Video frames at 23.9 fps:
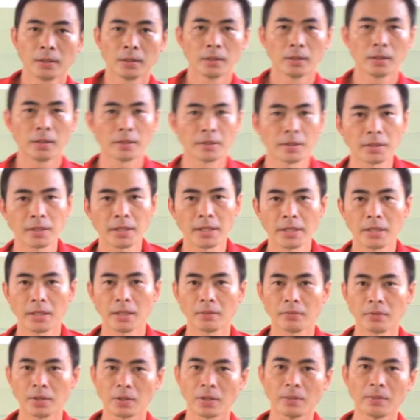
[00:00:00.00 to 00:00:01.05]
và trước khi
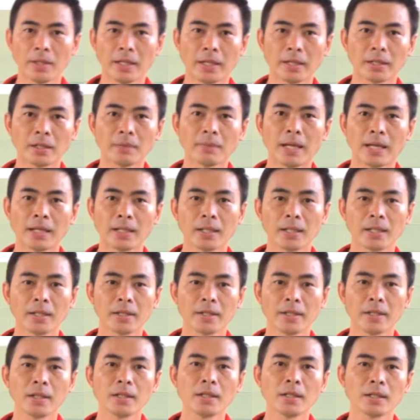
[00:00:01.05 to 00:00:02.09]
à, vào tập luyện các bạn à,
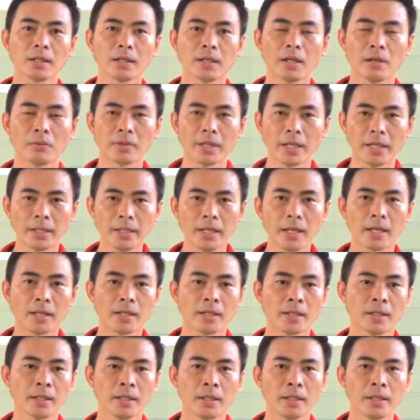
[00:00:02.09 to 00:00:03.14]
nhớ khởi động kỹ nha
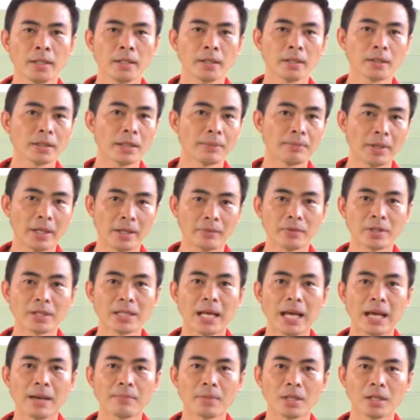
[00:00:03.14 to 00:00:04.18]
tập luyện với
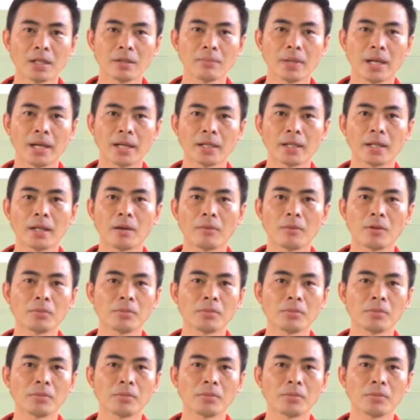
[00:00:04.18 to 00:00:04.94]
tạ mà các bạn khởi động không